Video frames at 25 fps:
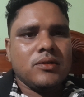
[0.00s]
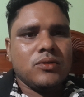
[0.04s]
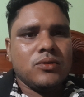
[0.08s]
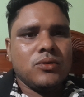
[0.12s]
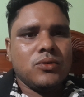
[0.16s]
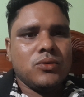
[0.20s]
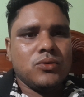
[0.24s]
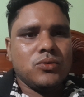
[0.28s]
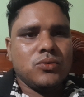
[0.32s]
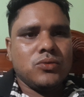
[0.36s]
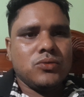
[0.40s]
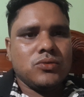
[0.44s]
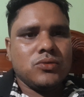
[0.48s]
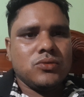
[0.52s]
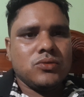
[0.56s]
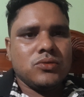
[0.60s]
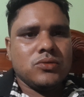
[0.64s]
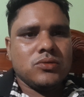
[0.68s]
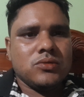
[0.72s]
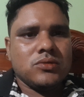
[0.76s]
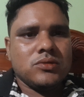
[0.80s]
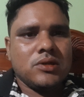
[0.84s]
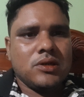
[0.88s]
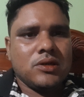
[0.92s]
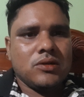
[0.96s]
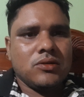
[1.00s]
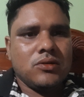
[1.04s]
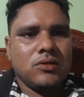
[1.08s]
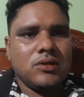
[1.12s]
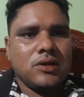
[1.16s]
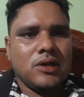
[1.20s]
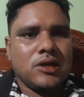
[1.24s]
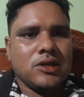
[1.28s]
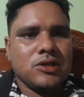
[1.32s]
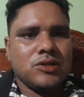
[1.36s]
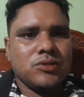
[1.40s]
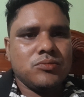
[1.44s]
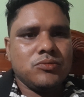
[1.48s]
গরু ছাগল
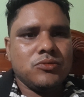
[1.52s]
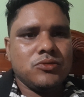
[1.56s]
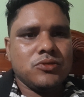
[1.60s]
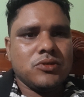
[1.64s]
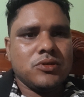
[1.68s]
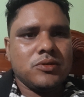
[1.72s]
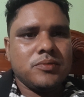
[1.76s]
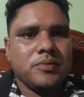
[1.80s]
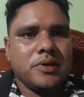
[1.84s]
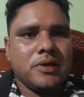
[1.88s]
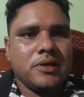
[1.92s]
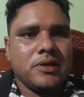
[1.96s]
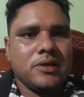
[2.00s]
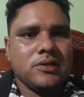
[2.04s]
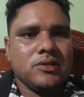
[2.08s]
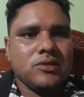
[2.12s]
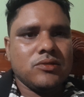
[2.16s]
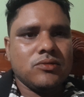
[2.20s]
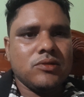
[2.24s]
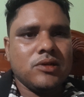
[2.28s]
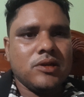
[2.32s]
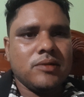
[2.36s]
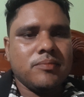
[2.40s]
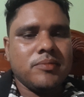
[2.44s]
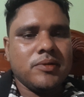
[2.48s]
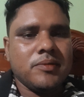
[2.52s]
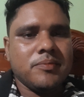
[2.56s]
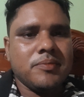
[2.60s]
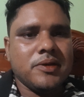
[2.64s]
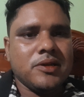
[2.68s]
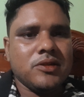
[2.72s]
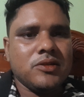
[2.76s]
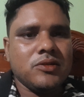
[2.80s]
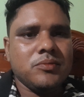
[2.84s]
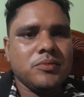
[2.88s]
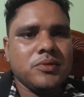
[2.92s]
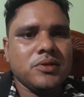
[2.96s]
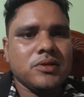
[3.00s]
হাঁস মুরগি ভেড়া যেগুলো আপনার
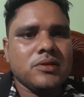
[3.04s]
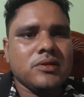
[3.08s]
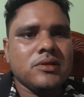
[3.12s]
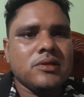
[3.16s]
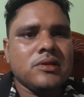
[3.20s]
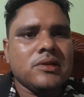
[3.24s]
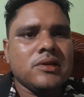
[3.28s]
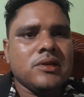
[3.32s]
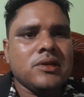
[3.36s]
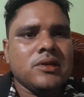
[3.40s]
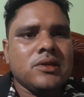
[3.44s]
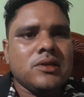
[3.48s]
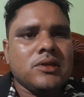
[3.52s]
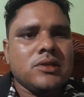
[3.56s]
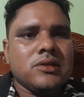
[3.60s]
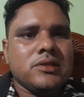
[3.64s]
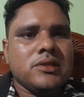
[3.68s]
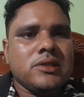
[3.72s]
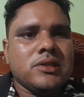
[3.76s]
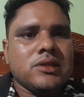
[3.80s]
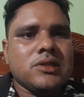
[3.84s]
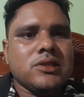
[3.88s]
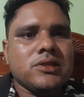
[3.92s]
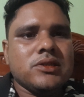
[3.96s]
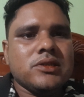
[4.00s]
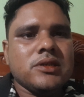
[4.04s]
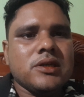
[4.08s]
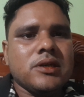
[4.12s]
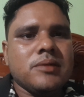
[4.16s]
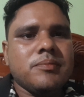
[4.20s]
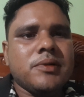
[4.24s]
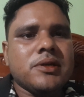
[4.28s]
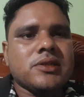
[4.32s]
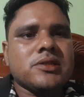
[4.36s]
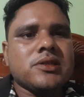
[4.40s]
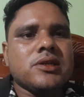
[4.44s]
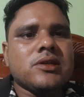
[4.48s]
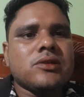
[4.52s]
প্রাথমিক চিকিৎসা
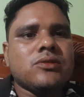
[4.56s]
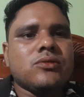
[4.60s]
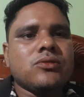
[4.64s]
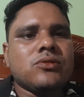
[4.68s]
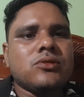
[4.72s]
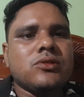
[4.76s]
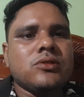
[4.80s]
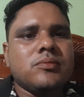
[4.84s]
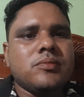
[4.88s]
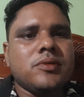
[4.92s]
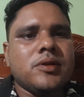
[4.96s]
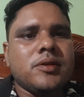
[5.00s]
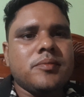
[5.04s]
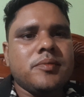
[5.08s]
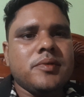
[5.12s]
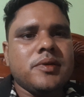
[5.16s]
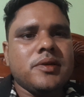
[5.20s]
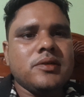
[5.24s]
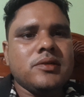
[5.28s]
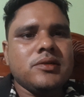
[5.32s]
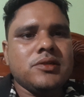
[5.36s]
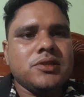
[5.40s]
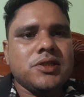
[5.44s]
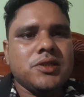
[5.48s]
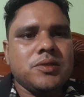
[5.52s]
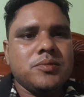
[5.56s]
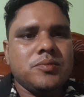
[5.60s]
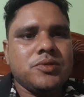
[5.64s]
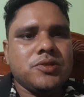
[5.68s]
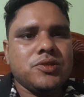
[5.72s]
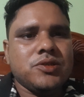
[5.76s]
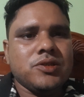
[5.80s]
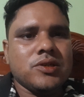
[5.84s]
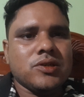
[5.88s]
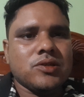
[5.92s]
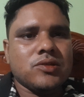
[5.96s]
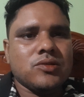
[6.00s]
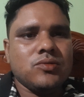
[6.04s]
বাসায় করতে পারবেন সে
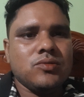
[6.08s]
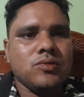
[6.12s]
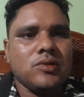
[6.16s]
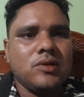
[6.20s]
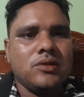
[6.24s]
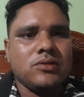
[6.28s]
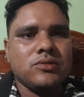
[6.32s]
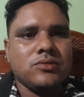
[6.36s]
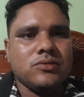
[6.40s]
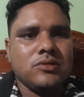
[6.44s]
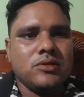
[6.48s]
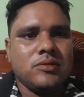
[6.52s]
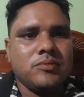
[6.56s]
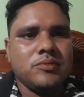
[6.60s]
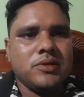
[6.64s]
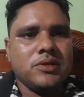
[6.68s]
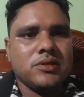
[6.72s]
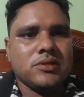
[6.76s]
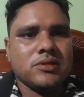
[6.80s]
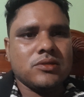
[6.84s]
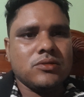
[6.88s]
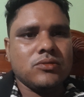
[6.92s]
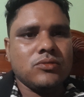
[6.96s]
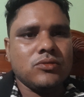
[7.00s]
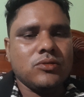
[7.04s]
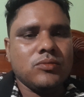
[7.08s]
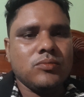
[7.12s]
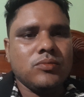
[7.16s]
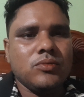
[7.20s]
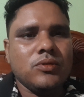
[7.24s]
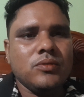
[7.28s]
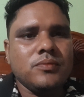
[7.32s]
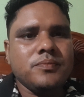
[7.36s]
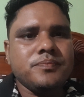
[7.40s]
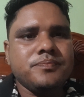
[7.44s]
বিষয়ে একটু আলোচনা আমি আজকে করব